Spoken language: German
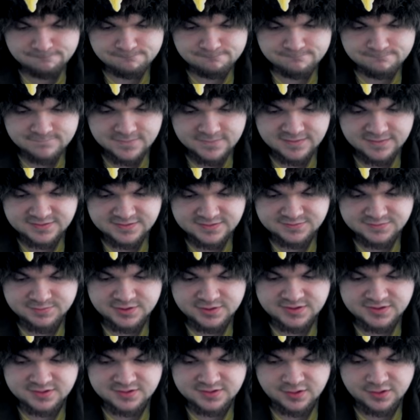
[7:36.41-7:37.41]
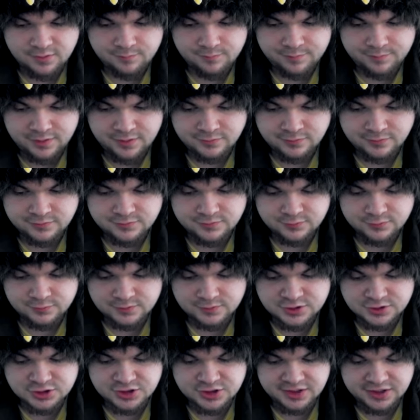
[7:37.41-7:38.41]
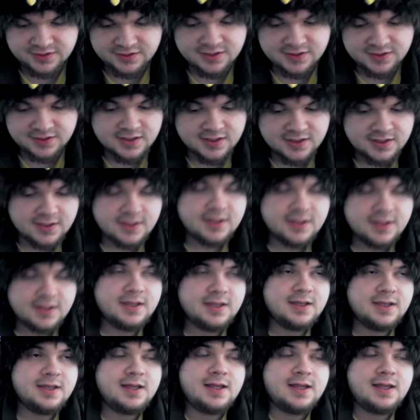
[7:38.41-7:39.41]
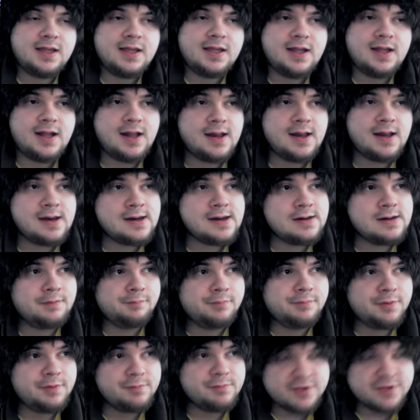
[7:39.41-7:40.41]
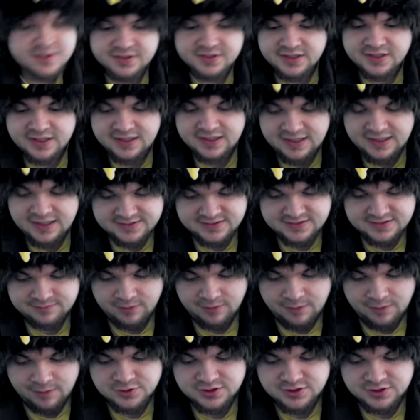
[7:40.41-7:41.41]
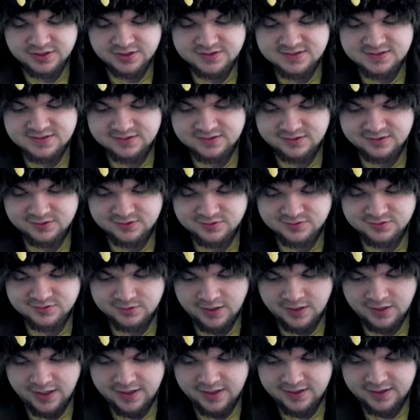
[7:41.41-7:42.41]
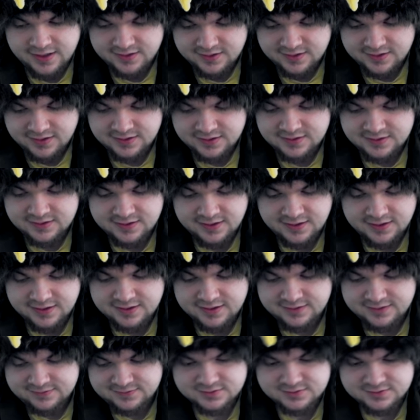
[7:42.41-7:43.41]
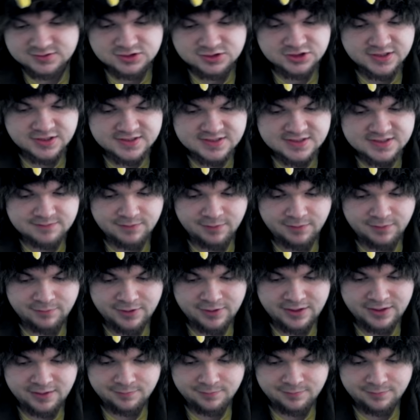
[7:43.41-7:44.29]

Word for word: dass wir das ja noch ein paar Runden überstehen. Ähm, wir müssen die eh langsam abschnitzeln. Also, hey, hey, hey, schnitzeln wir mal ab.